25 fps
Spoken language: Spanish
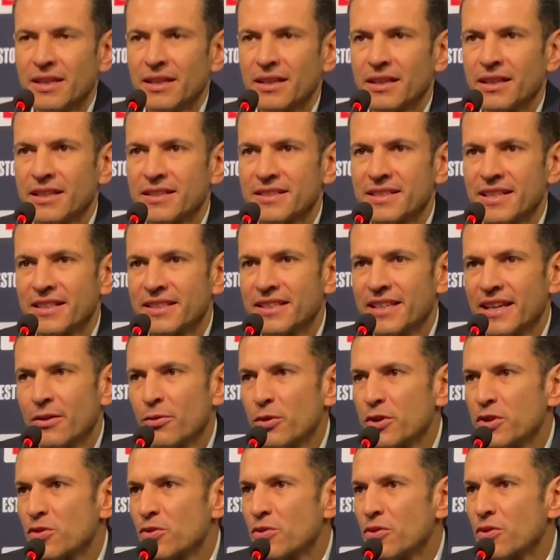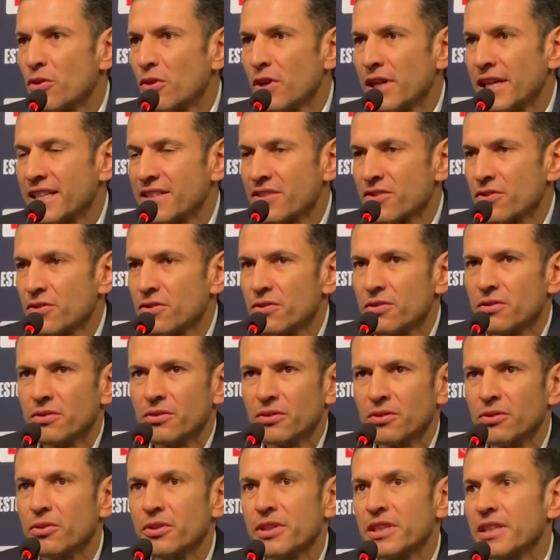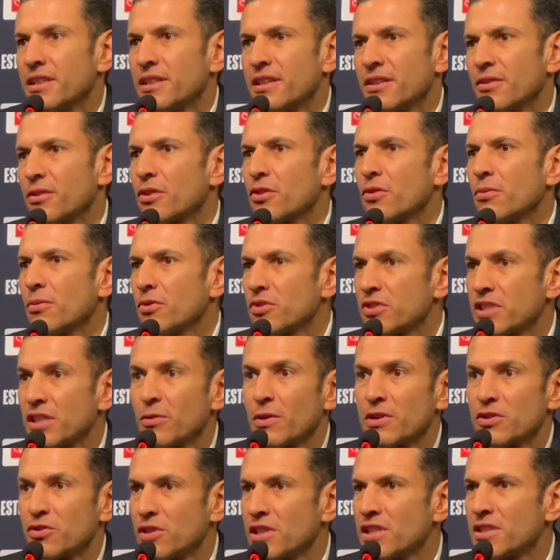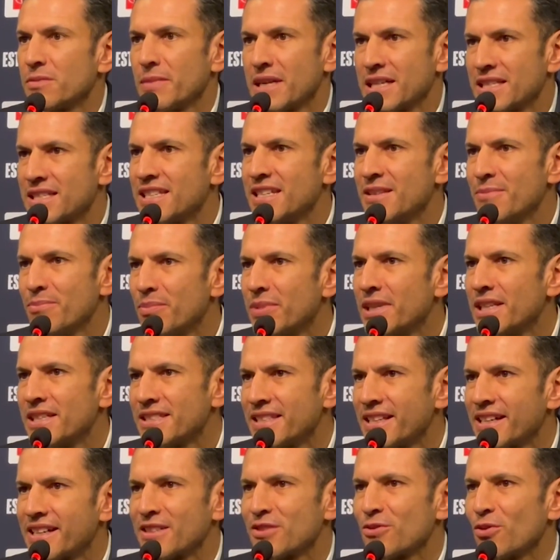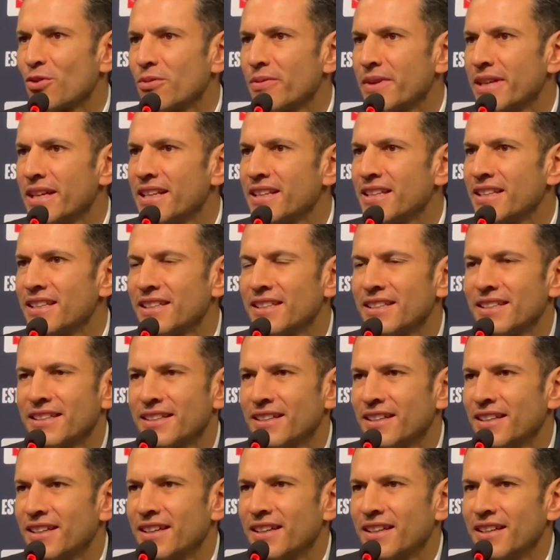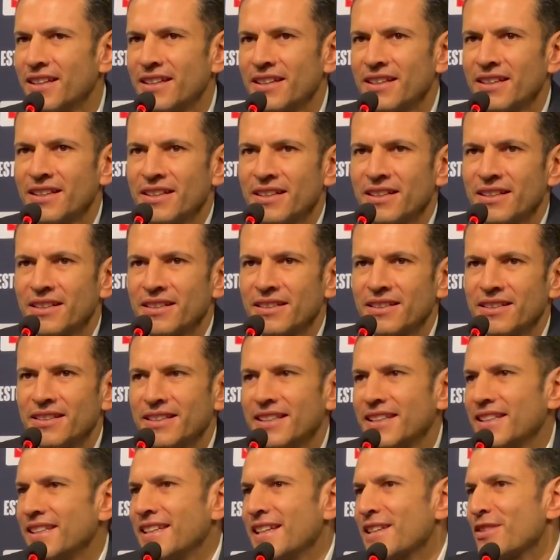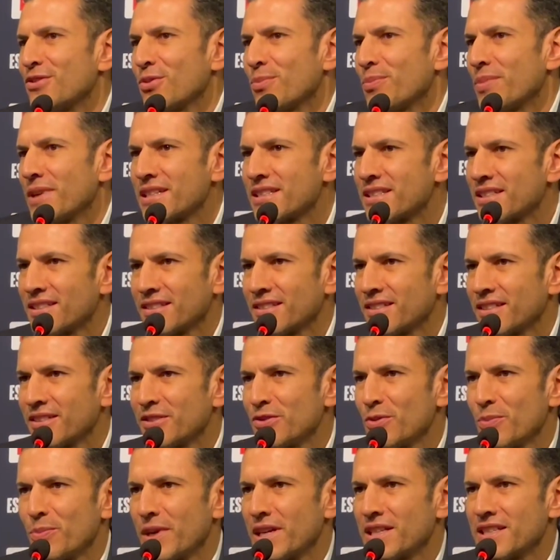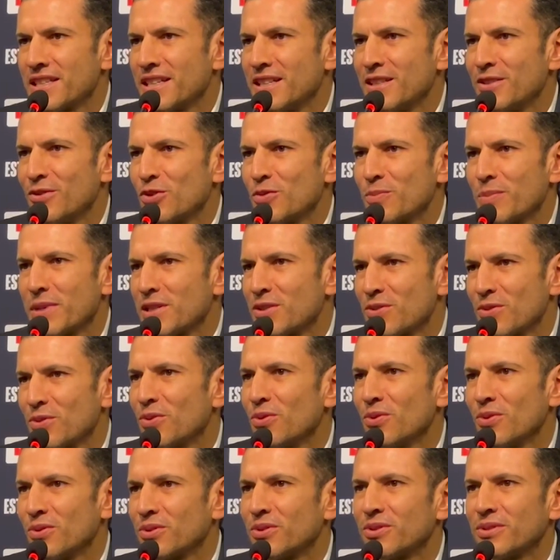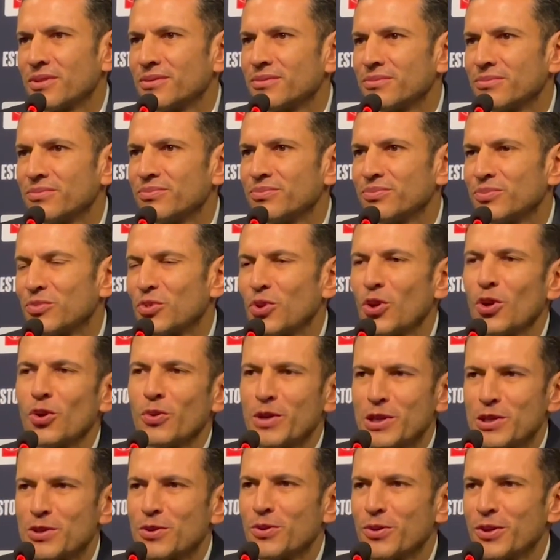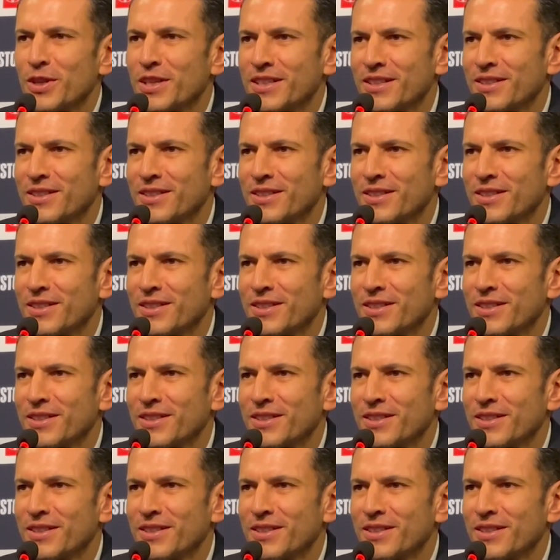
que, Santiago hizo un golazo, hoy creo que hubo situaciones más simples de resolver y, y, eso pasa, eso pasa y nos pasó todo eso hoy.